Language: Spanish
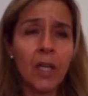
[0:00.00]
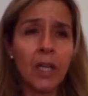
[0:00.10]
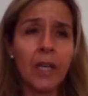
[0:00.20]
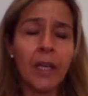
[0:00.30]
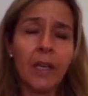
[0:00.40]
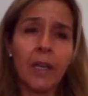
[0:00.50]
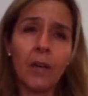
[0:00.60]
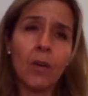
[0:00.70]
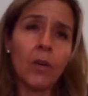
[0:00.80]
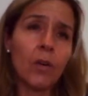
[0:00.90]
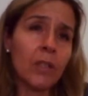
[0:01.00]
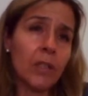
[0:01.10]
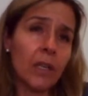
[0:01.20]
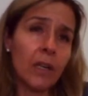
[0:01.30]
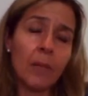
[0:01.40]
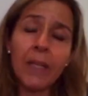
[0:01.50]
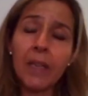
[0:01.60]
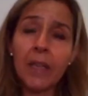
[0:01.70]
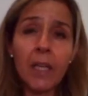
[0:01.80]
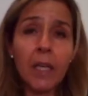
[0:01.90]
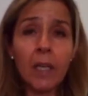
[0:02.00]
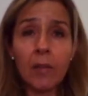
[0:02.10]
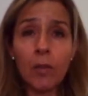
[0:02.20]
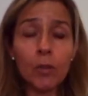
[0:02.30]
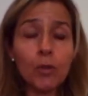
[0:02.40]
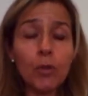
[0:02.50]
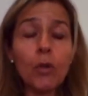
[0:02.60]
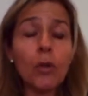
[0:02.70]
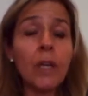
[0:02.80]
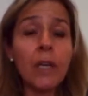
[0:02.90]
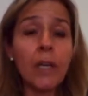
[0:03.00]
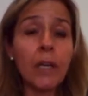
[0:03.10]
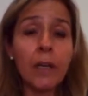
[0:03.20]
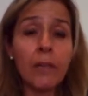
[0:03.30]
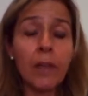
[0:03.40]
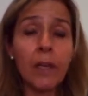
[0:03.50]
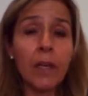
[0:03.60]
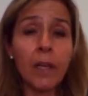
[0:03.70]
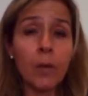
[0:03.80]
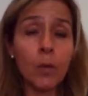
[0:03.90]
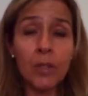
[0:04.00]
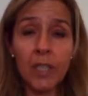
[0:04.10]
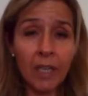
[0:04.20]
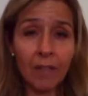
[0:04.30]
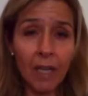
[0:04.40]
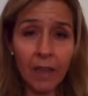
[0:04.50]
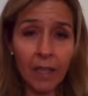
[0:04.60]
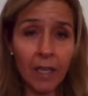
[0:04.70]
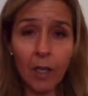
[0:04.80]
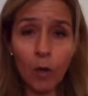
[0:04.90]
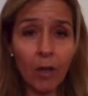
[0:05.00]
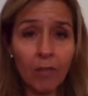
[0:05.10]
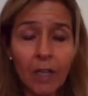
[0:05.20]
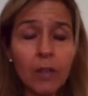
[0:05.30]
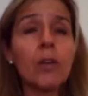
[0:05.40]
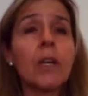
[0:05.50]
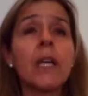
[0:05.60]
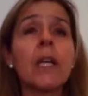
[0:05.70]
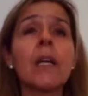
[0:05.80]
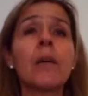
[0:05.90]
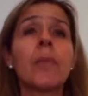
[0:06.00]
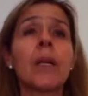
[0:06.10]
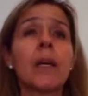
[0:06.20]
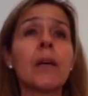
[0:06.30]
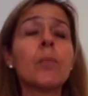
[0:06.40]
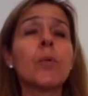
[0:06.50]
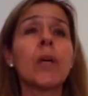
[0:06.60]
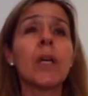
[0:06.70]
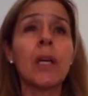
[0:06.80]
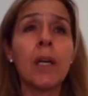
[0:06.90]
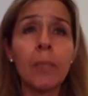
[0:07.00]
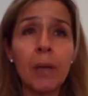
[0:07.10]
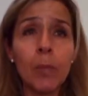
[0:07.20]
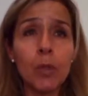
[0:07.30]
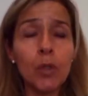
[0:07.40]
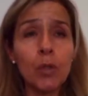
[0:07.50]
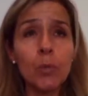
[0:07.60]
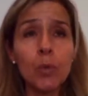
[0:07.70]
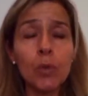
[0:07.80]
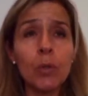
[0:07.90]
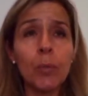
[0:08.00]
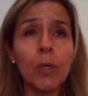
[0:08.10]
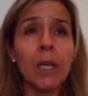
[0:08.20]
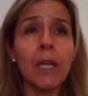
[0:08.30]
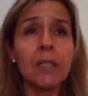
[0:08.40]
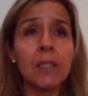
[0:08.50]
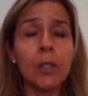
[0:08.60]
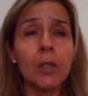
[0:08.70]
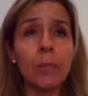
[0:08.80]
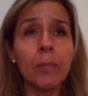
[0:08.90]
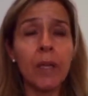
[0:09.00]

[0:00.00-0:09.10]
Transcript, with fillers: Eh, no, realmente yo solo de, escuchar hablar de él o hablar con él, en verdad como que me emociono mucho porque él ha sido en